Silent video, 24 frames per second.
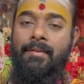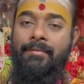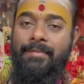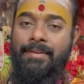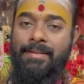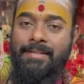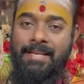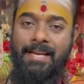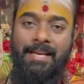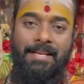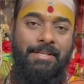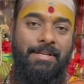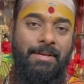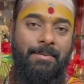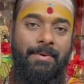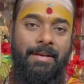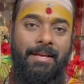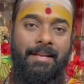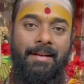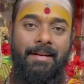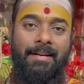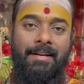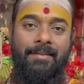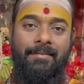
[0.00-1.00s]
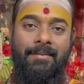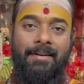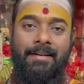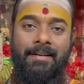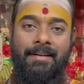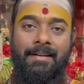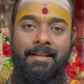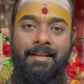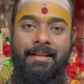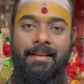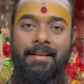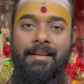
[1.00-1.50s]

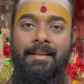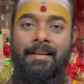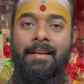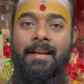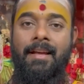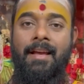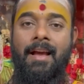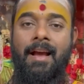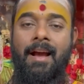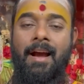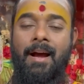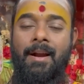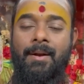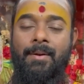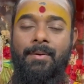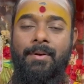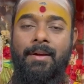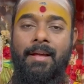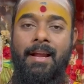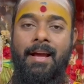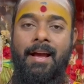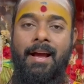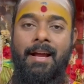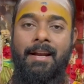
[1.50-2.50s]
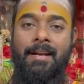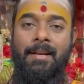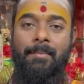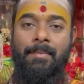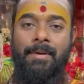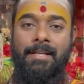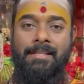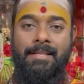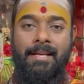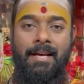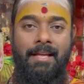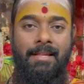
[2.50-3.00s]
విశేషమైనటువంటి అనుగ్రహాన్ని
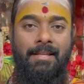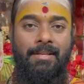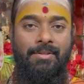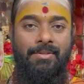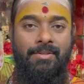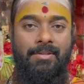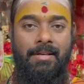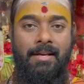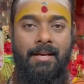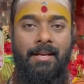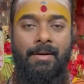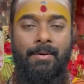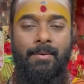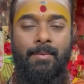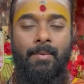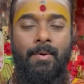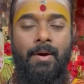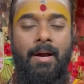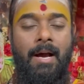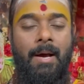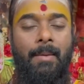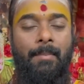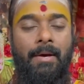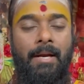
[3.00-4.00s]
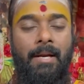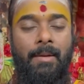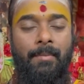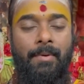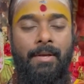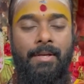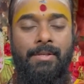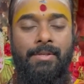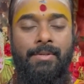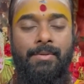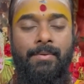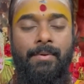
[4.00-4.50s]
ప్రసాదించగలడు ఆ
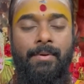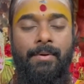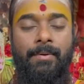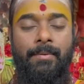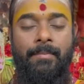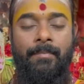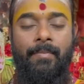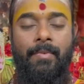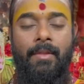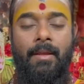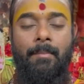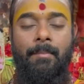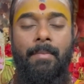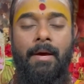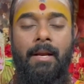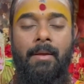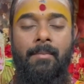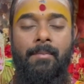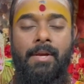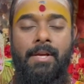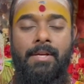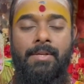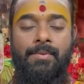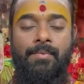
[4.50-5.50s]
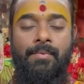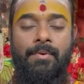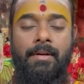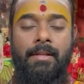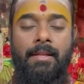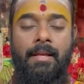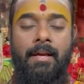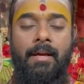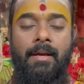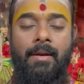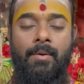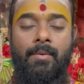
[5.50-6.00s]
పరమేశ్వరుడు పరమేశ్వరుడి
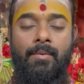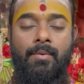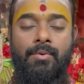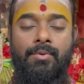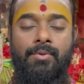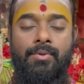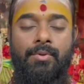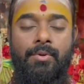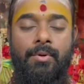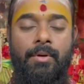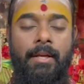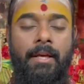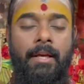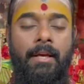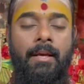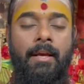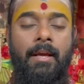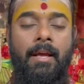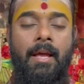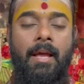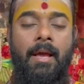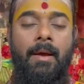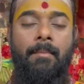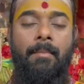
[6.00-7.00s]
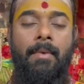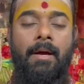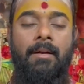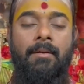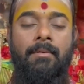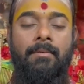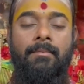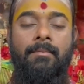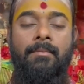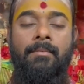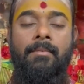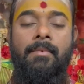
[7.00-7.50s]
దగ్గర కూర్చొని
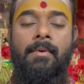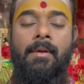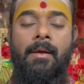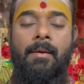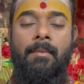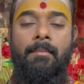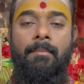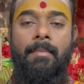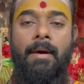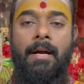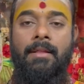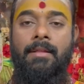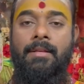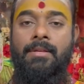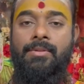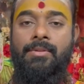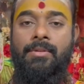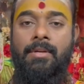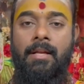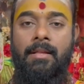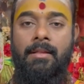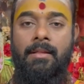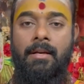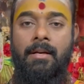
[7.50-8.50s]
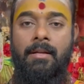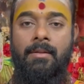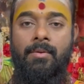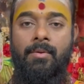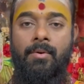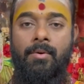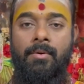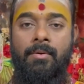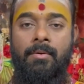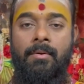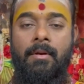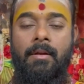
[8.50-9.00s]
మనం భక్తి
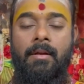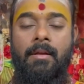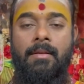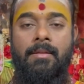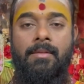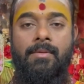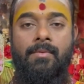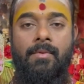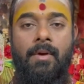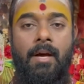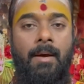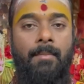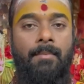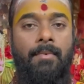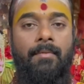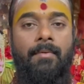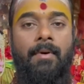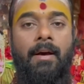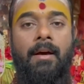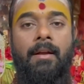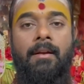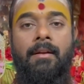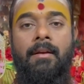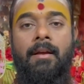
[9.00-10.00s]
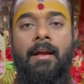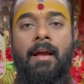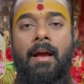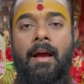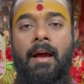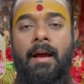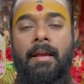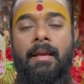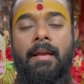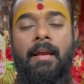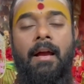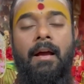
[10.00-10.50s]
శ్రద్ధలతో స్వామివారి
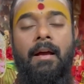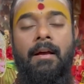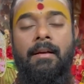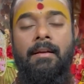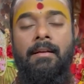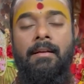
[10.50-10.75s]
అయ్యా